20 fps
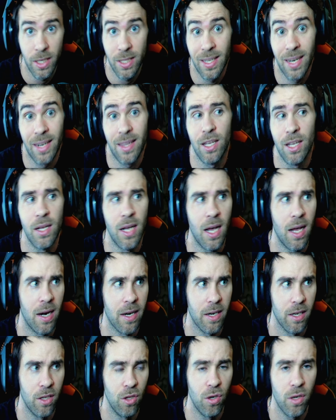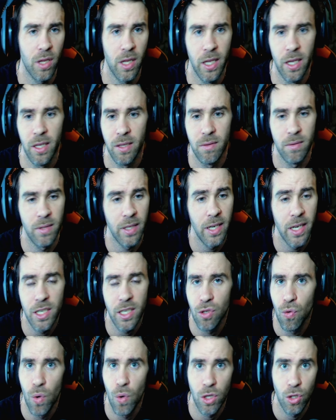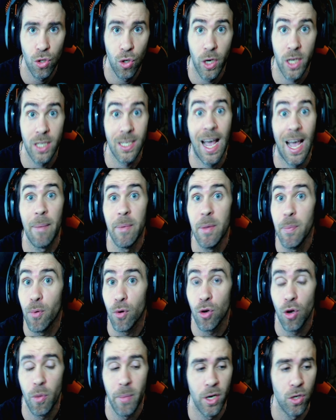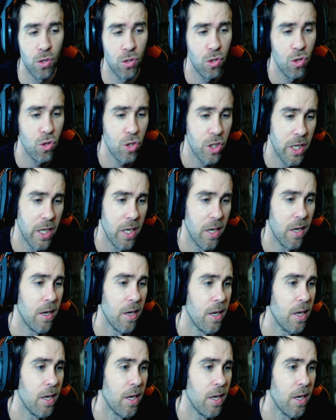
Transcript: Tarda alrededor de 3, 4 horas, a mí por lo menos, no sé